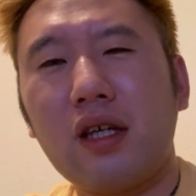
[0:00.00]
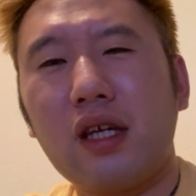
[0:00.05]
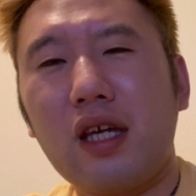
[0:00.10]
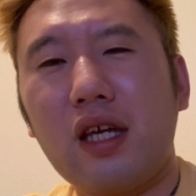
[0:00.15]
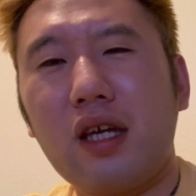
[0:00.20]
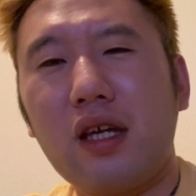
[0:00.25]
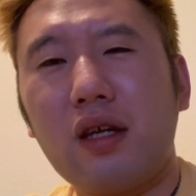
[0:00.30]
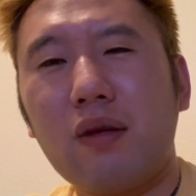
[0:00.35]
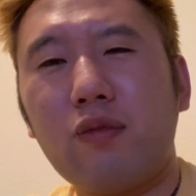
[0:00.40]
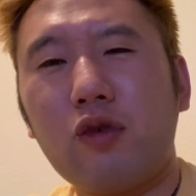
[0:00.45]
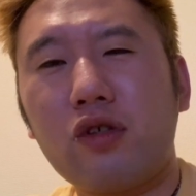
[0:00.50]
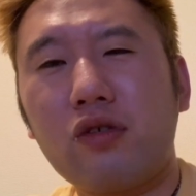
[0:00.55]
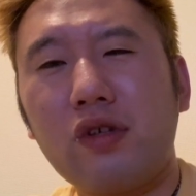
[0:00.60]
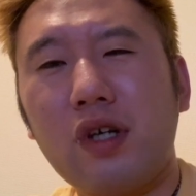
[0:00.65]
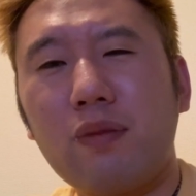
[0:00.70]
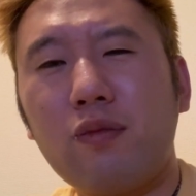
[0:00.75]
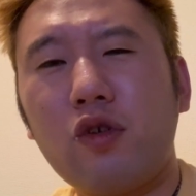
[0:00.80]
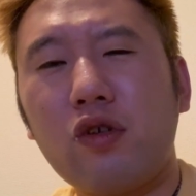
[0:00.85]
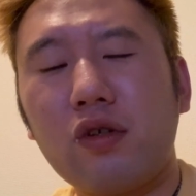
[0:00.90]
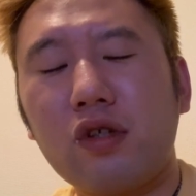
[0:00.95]
えー、僕は
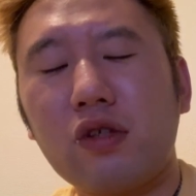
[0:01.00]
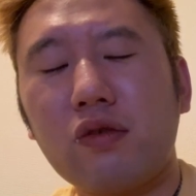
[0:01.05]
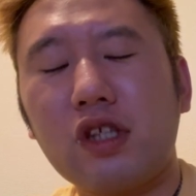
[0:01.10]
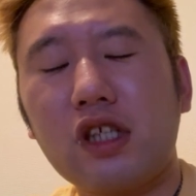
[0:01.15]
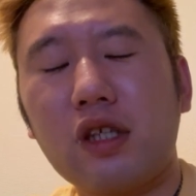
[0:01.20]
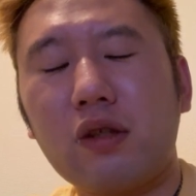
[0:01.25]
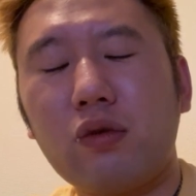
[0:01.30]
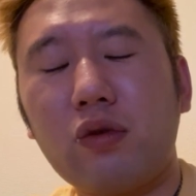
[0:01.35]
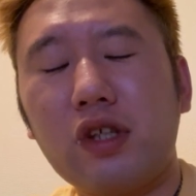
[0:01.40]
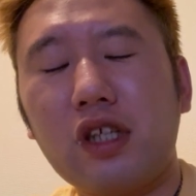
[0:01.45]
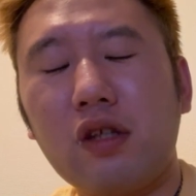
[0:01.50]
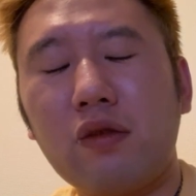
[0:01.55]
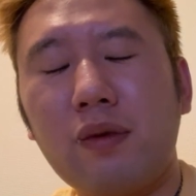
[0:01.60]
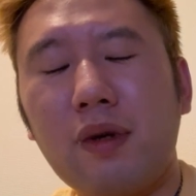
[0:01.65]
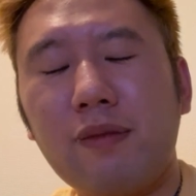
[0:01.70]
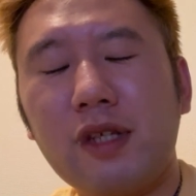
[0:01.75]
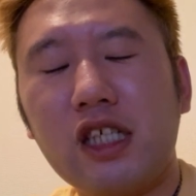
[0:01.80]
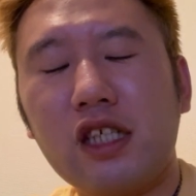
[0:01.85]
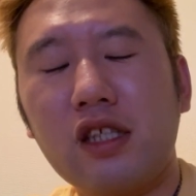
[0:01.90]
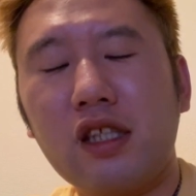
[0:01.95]
もう正直童貞のま
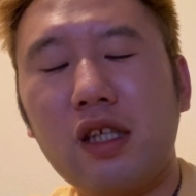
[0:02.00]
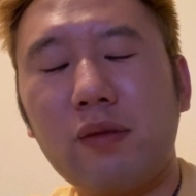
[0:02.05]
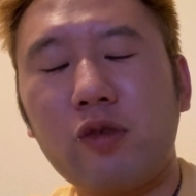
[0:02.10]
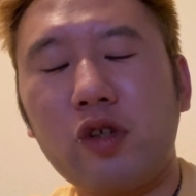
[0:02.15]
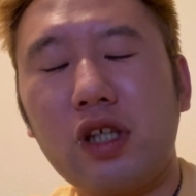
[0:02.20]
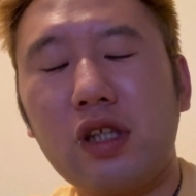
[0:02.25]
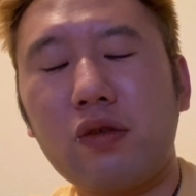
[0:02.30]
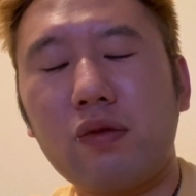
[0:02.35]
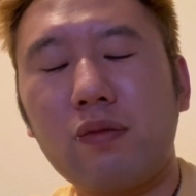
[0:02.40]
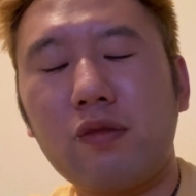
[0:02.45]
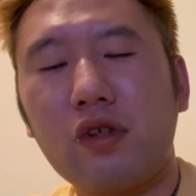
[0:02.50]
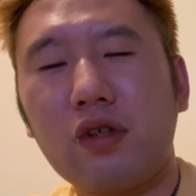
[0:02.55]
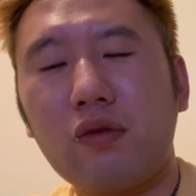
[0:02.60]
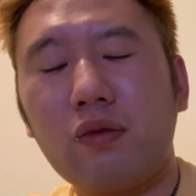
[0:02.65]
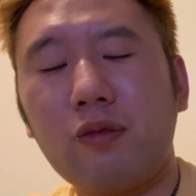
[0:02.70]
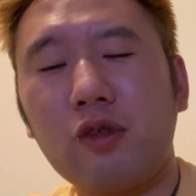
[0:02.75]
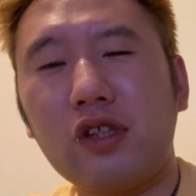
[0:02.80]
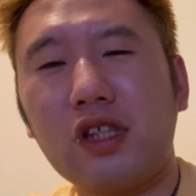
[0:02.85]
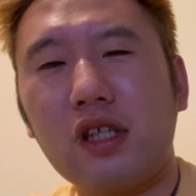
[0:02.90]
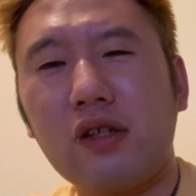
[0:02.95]
ま死んでもいいと
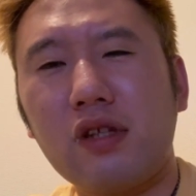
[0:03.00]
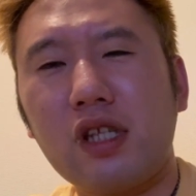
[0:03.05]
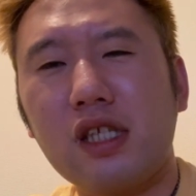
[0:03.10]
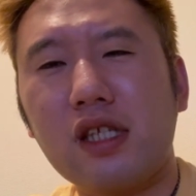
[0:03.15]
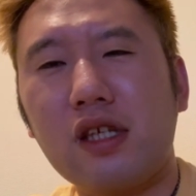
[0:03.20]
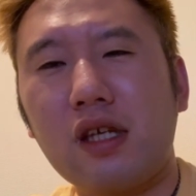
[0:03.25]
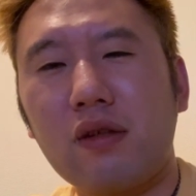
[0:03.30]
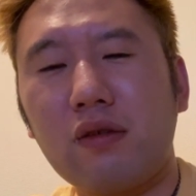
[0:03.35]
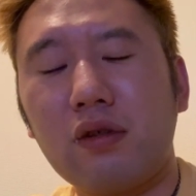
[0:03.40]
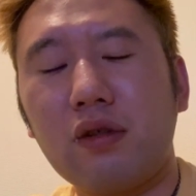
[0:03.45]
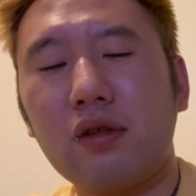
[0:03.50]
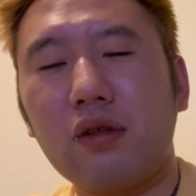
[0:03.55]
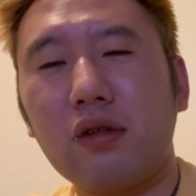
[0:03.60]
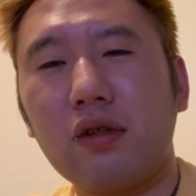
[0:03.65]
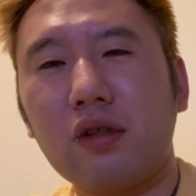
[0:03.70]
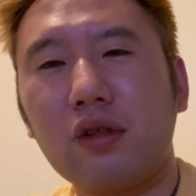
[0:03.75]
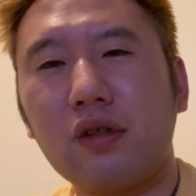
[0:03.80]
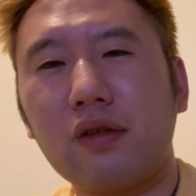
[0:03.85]
思ってるんですけど